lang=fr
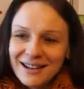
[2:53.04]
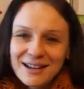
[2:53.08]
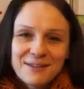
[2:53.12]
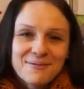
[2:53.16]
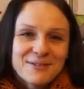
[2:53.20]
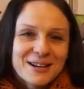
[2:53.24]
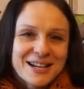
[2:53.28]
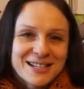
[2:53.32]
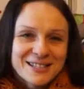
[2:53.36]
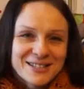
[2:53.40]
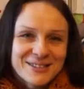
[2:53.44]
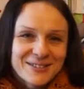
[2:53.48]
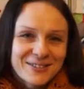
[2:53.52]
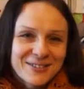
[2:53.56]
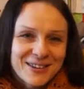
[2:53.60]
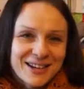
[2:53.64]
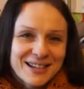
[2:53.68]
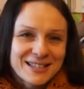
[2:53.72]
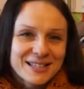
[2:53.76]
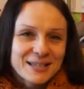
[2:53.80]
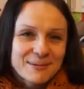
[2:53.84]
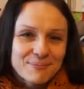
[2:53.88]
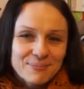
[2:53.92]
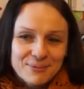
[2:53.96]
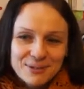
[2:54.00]
révélation.
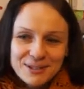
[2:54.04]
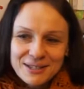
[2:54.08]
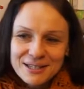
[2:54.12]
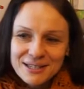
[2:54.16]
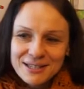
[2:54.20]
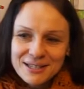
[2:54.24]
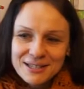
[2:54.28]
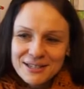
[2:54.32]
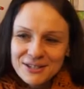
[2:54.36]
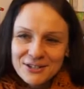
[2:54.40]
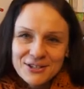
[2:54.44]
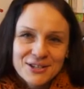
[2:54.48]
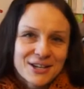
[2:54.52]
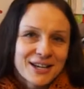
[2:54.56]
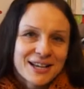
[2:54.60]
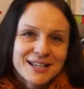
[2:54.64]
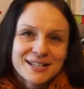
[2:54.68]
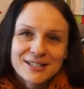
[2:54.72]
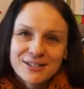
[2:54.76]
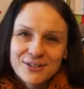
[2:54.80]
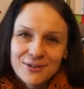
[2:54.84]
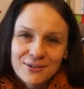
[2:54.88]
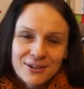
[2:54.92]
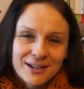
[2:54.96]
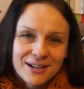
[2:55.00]
Et depuis, je
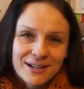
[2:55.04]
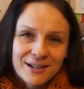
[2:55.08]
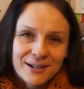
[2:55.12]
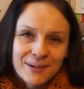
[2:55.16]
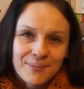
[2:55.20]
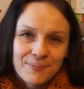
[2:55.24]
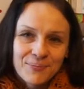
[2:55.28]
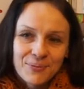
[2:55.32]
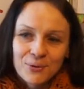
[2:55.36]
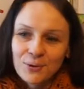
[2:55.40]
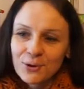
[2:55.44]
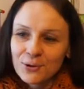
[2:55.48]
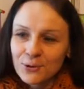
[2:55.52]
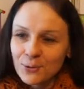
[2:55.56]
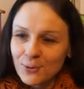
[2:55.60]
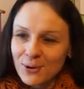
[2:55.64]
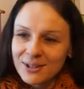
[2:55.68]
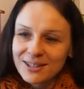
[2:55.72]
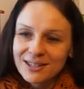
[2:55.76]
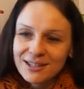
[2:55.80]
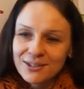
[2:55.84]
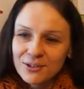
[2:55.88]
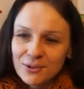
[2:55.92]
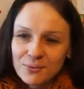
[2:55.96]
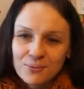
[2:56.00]
reste dans, la, dans le
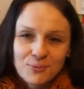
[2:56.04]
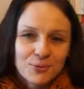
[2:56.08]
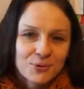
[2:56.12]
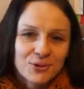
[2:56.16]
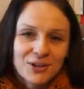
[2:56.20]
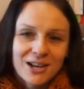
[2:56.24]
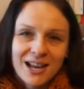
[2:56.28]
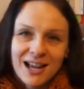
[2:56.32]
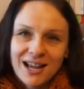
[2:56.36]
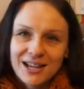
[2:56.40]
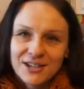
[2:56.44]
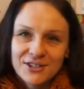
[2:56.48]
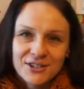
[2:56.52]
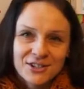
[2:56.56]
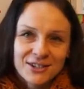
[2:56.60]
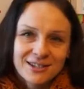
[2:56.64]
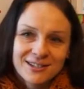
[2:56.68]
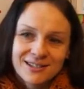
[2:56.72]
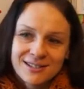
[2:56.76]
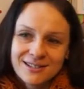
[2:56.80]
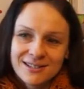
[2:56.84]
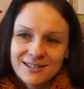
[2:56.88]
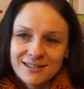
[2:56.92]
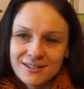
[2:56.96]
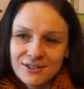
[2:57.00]
3D, dans le modelage,
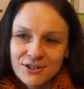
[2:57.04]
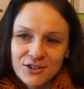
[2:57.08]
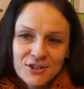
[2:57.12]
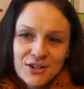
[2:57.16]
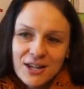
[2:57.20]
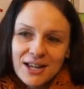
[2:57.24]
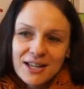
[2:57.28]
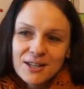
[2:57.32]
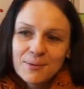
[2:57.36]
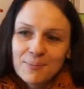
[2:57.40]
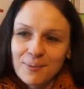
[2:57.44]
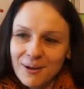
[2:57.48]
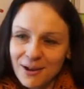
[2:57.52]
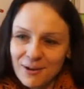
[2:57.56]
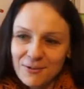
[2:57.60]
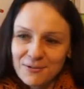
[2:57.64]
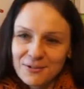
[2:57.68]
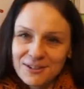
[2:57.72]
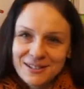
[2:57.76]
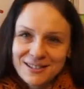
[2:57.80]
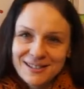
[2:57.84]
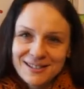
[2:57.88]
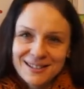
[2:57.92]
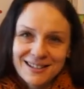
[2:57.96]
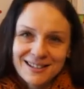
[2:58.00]
ça ne s'arrête pas en
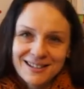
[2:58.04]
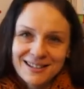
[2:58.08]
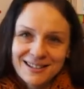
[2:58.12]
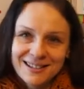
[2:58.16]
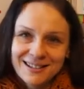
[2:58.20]
fait.